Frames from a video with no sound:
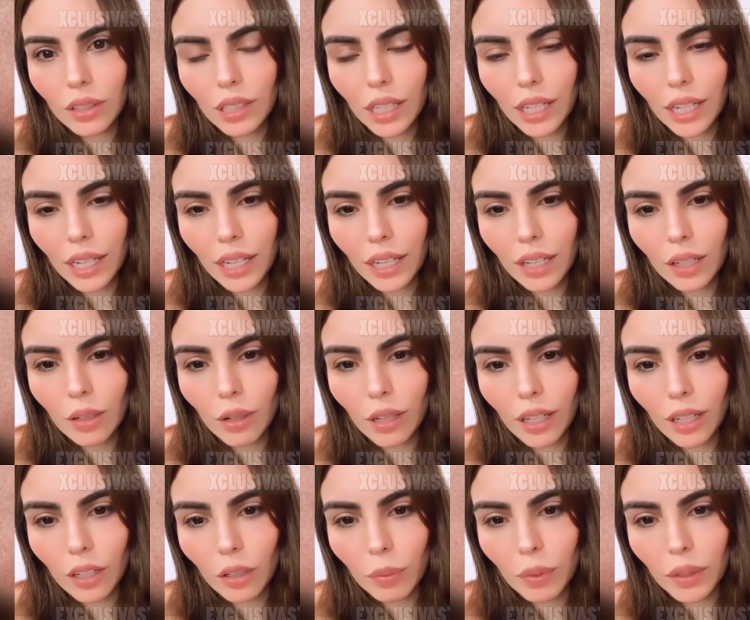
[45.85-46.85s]
de
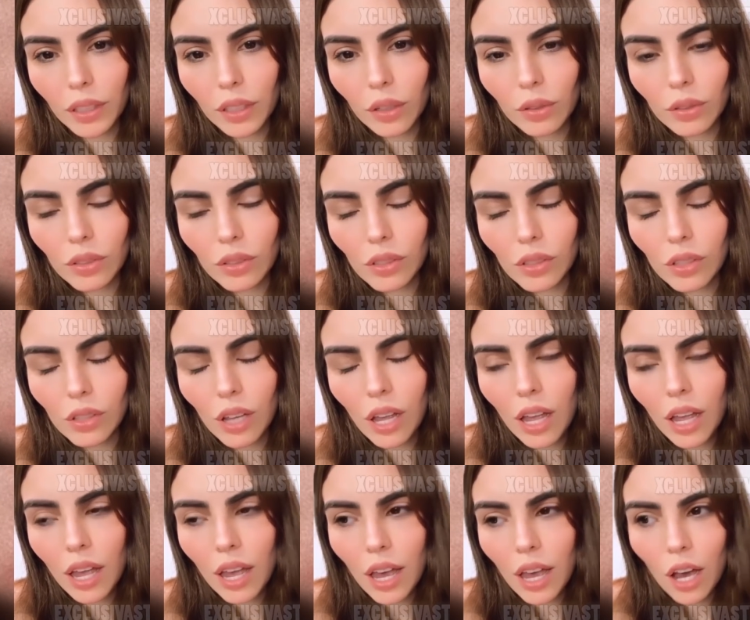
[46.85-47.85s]
Guadalupe Jones
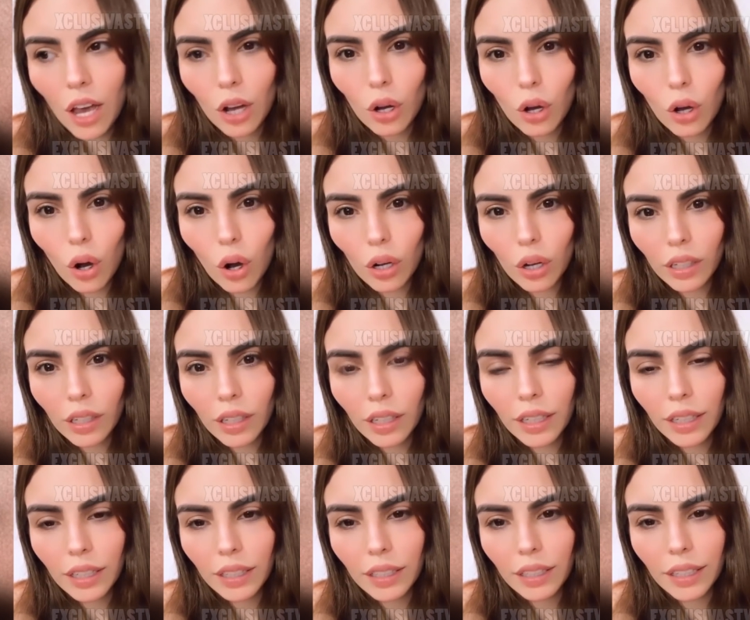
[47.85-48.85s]
con
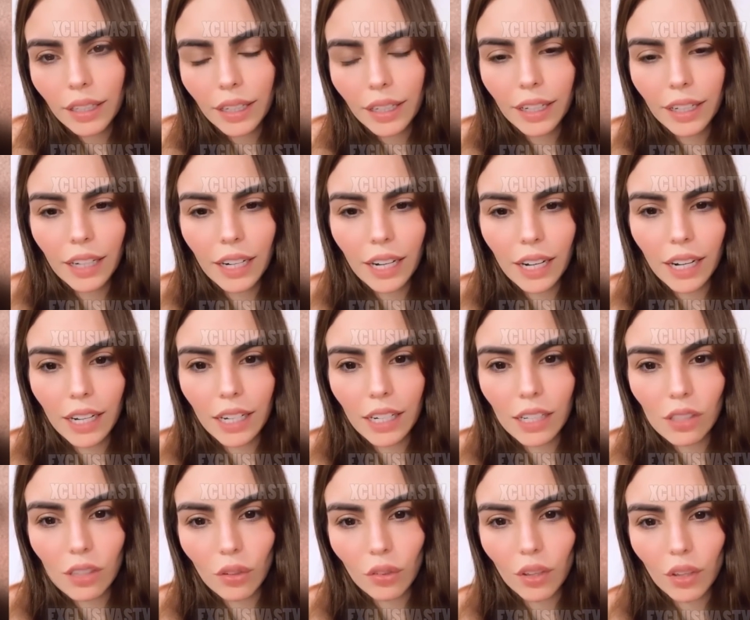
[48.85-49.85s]
eh, la reina
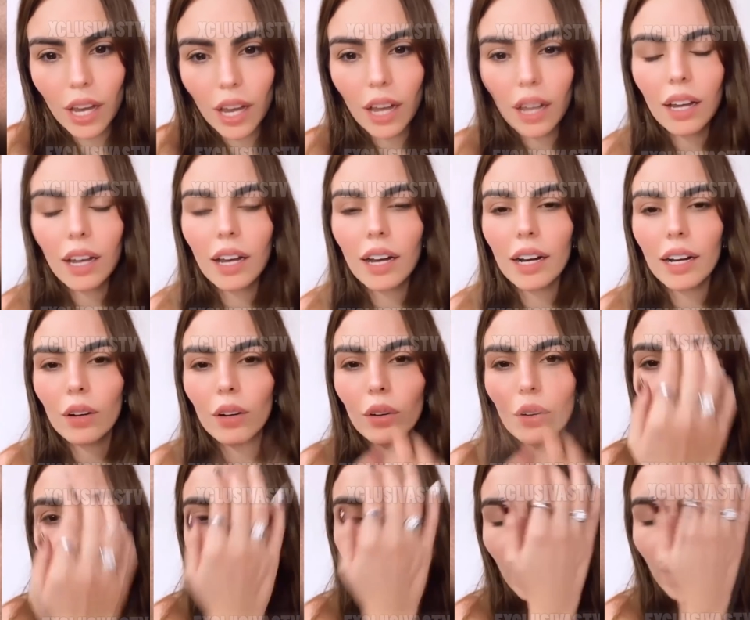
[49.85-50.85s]
Sofía Aragón.
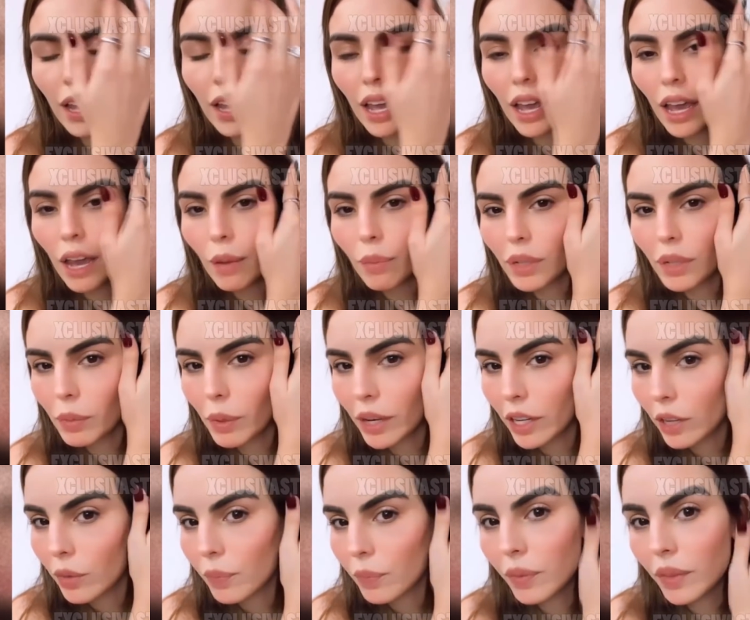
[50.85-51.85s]
Pues
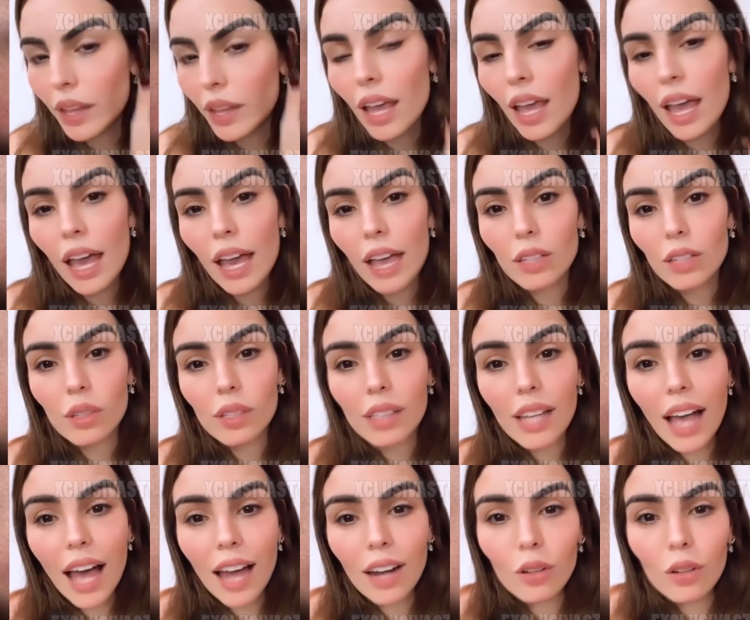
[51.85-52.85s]
bueno, eso es
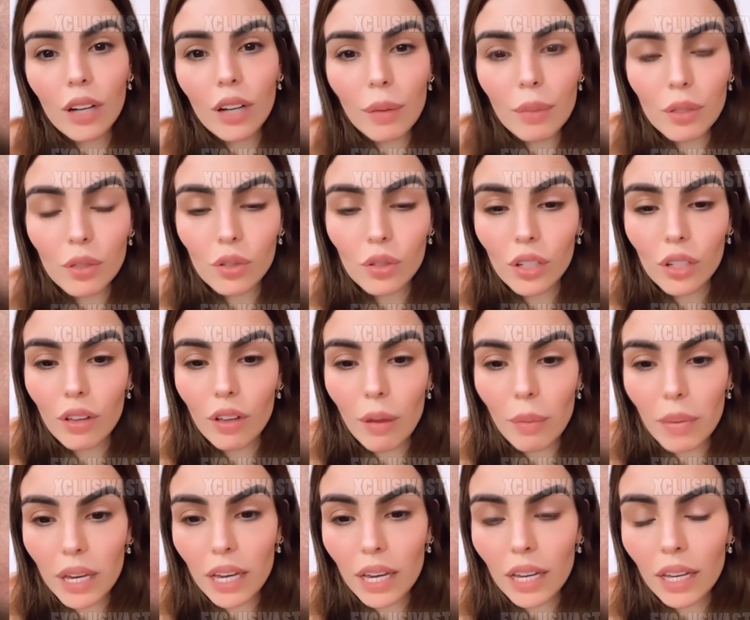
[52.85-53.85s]
algo que me sucedió a
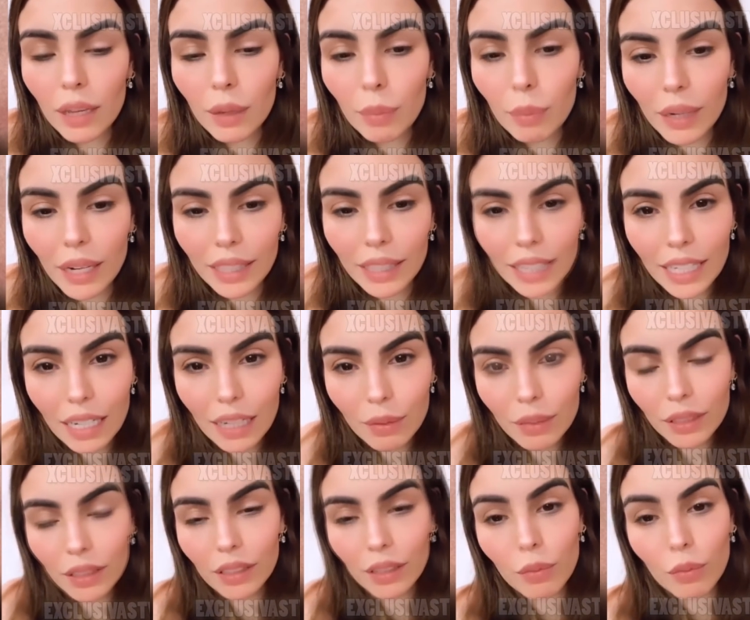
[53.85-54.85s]
mí
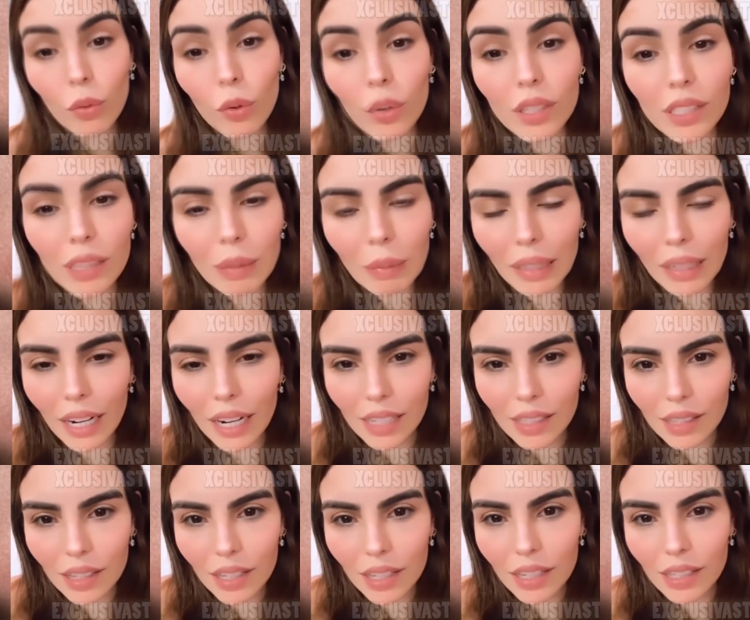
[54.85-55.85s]
prácticamente muy similar
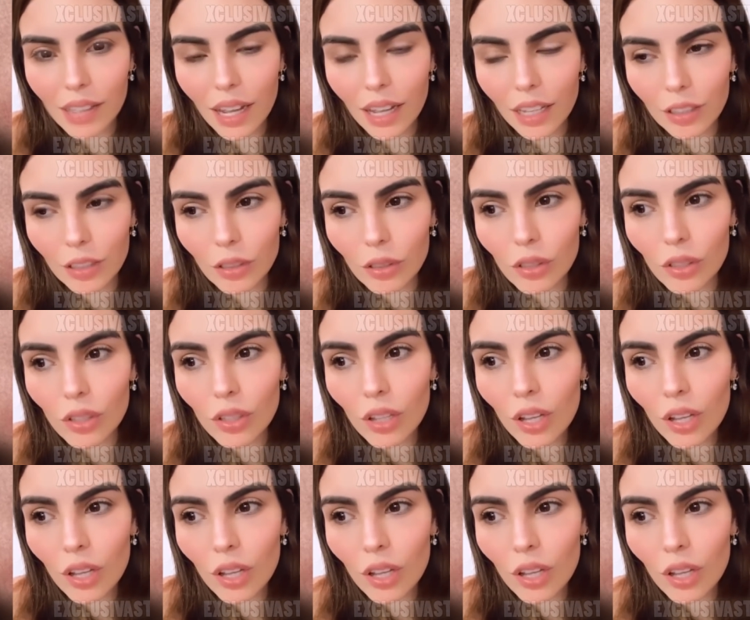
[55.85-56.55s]
hace 10 años.